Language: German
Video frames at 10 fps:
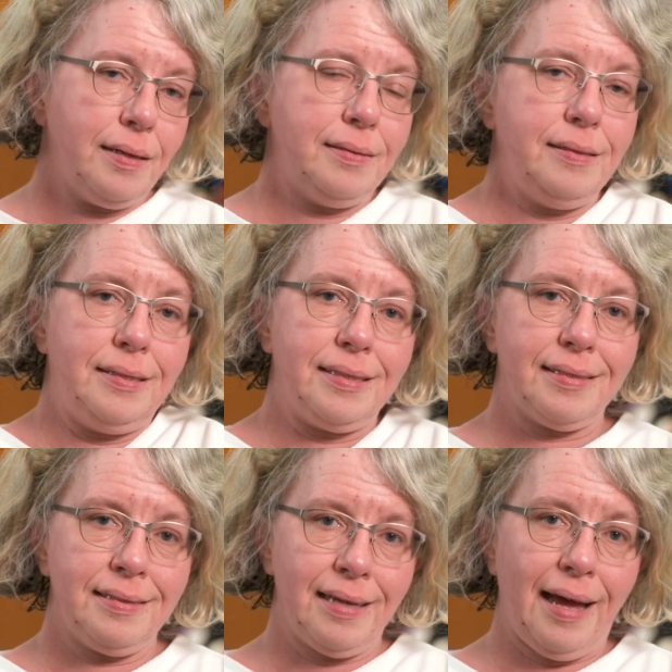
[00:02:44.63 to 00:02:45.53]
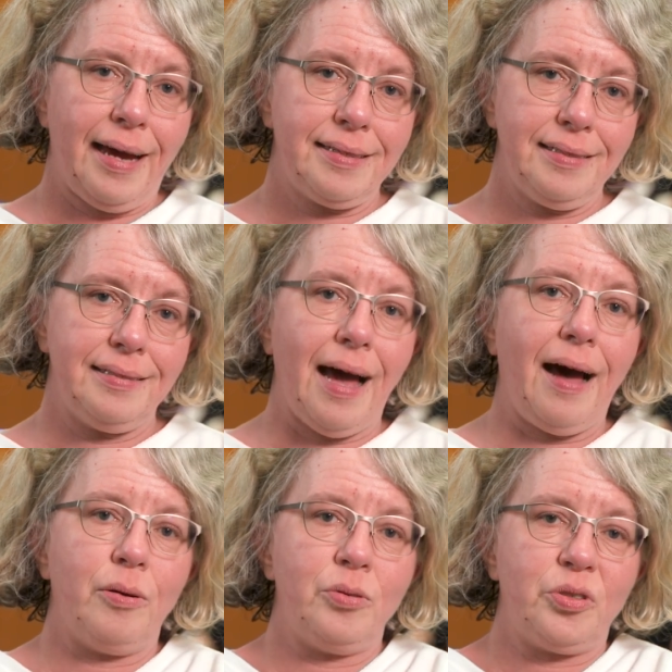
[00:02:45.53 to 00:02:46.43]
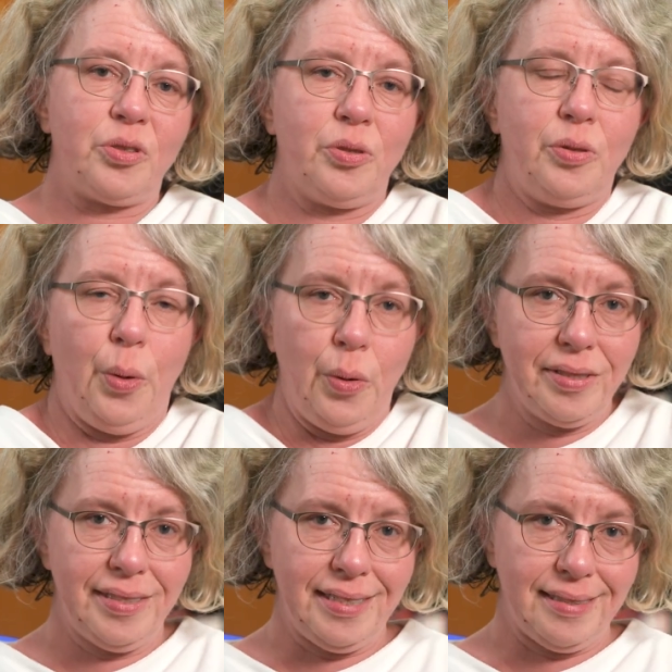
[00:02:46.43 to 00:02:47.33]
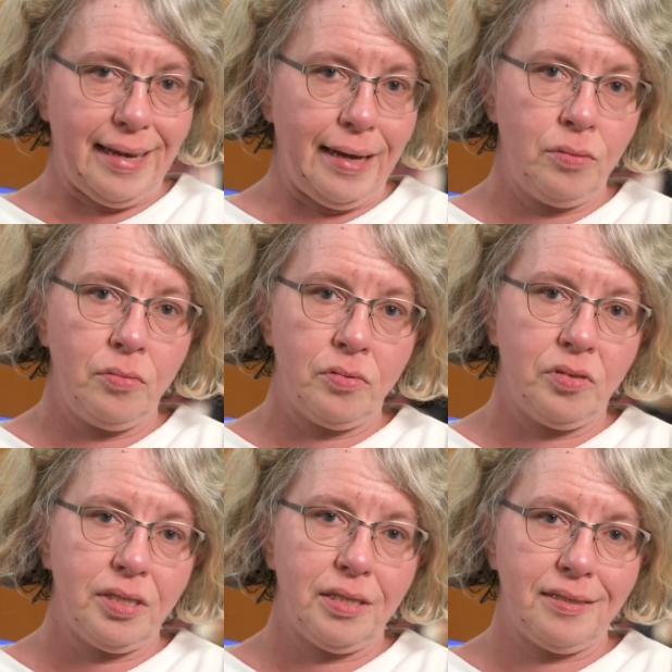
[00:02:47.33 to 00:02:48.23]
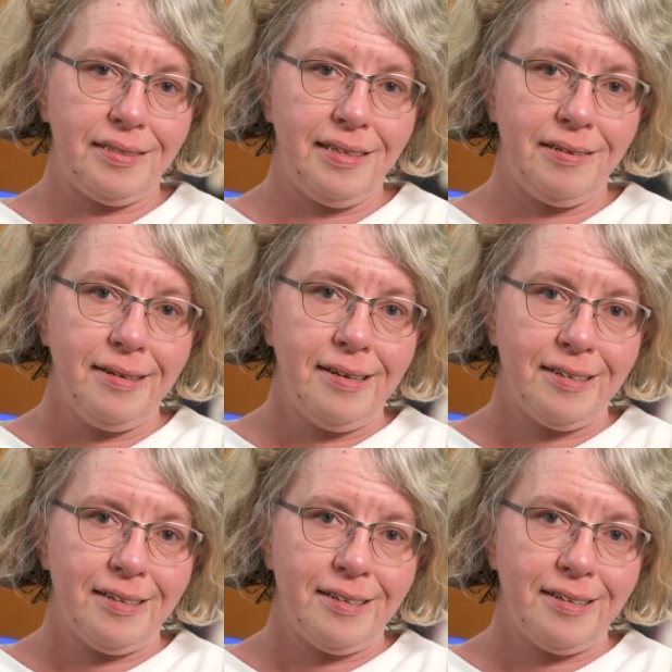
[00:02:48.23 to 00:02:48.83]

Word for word: Sie sitzen gerade da und äh, hören sich das an und ich sehe,